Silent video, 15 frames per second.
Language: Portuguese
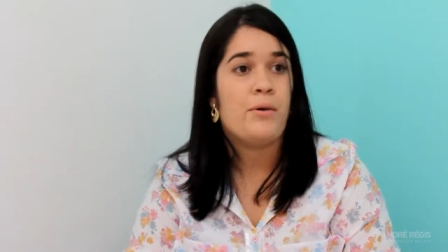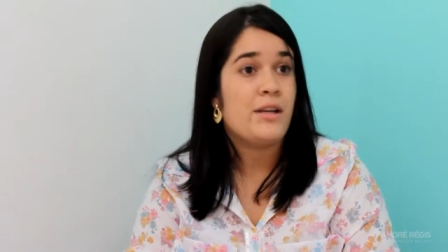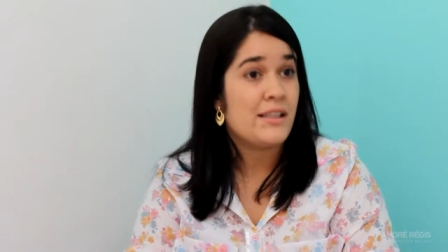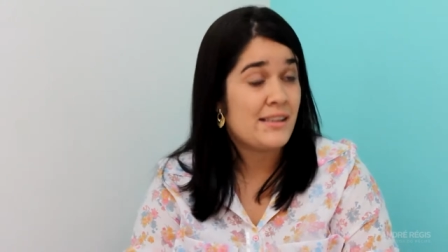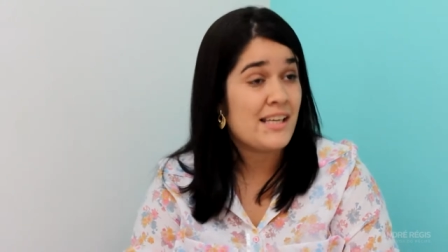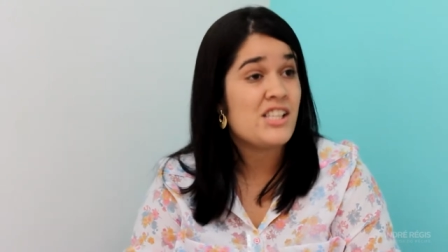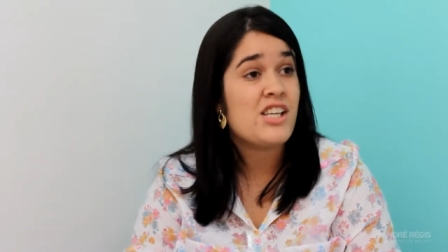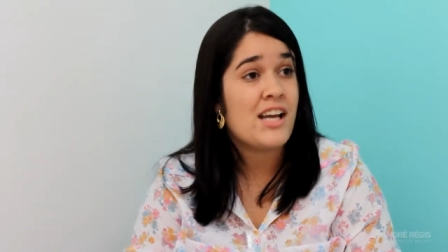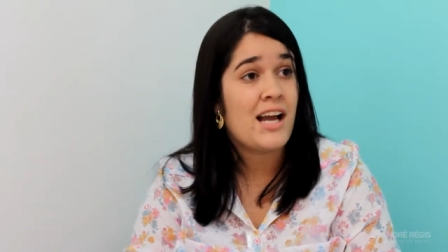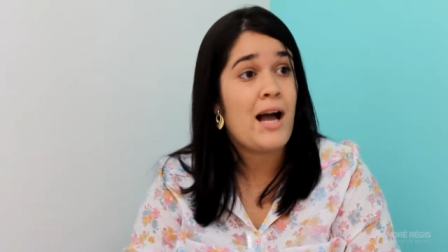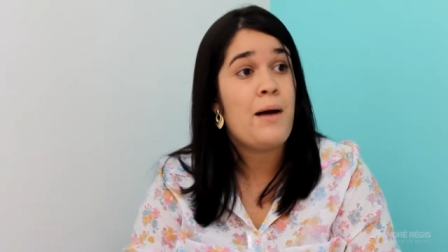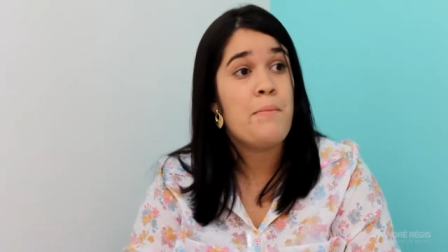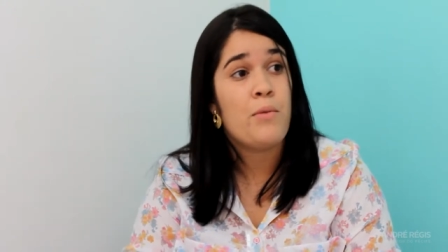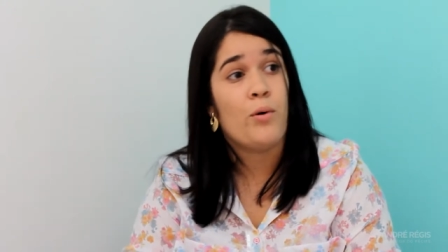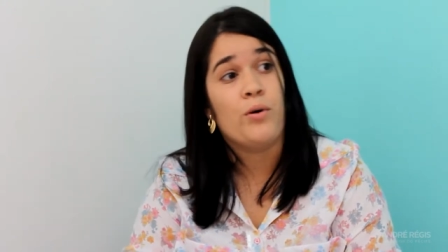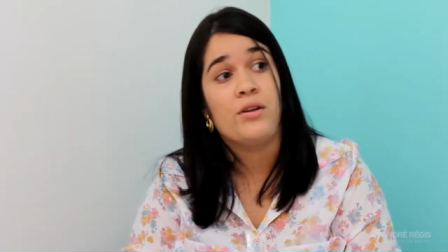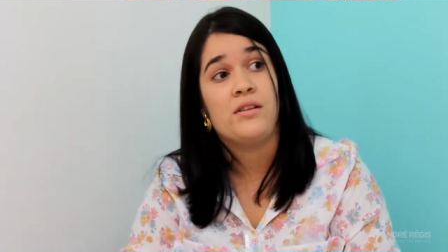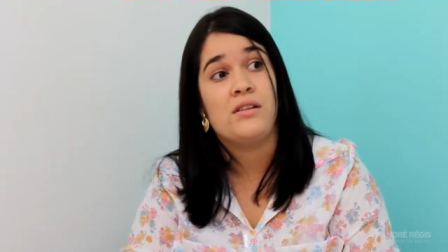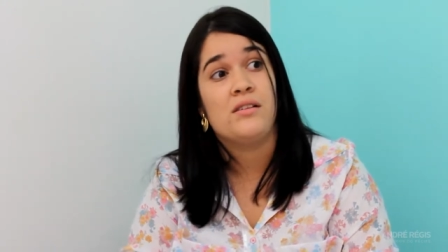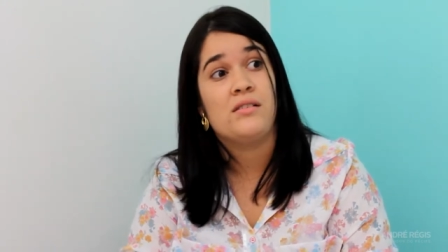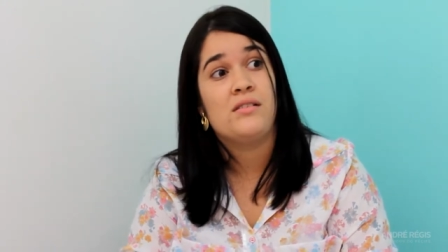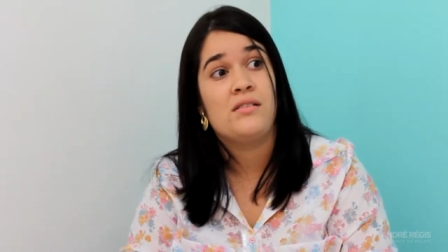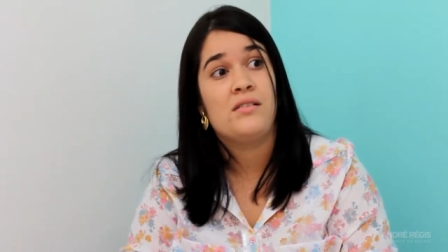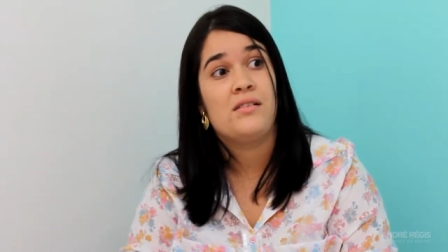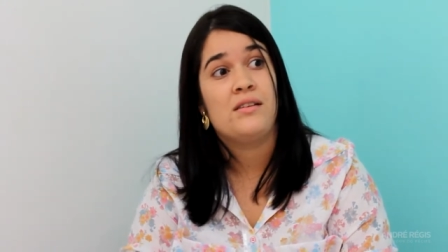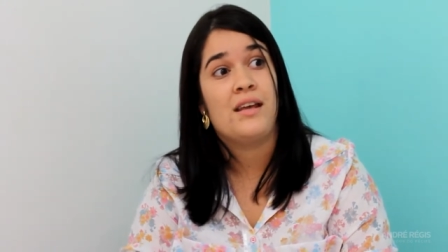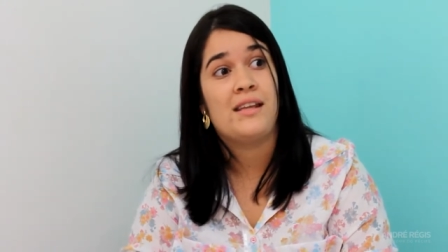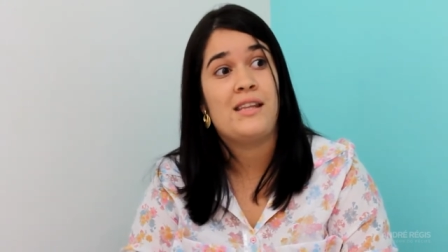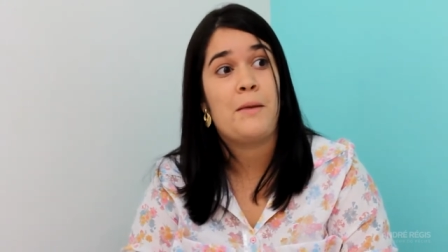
Pode até chegar à morte, né?